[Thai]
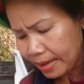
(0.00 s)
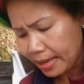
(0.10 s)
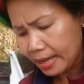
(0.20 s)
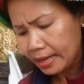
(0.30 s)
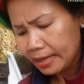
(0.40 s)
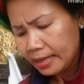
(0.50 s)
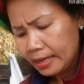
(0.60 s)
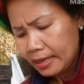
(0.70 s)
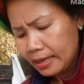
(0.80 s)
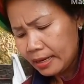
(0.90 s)
บป่า
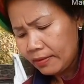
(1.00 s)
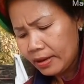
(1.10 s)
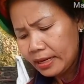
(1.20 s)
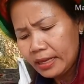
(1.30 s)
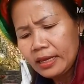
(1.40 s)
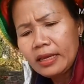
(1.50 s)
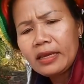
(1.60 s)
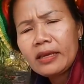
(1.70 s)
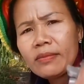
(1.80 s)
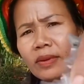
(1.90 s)
แล้วอันนี้
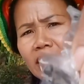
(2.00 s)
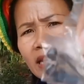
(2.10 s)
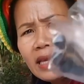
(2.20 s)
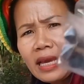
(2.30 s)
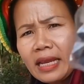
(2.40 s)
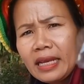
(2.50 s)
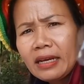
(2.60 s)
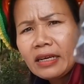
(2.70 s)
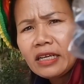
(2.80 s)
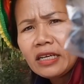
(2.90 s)
เม็ดใหญ่ ๆนี่
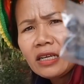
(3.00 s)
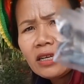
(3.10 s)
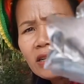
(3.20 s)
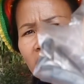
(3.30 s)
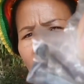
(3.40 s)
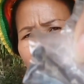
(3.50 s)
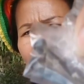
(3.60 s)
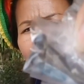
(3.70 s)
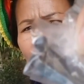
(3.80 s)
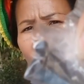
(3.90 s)
ก็คือเม
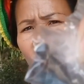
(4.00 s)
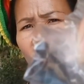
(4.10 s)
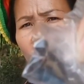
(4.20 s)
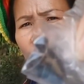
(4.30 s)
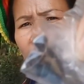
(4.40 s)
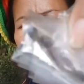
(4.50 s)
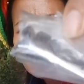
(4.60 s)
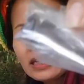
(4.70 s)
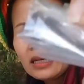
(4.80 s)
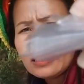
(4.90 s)
ล็ดดอกโบตัน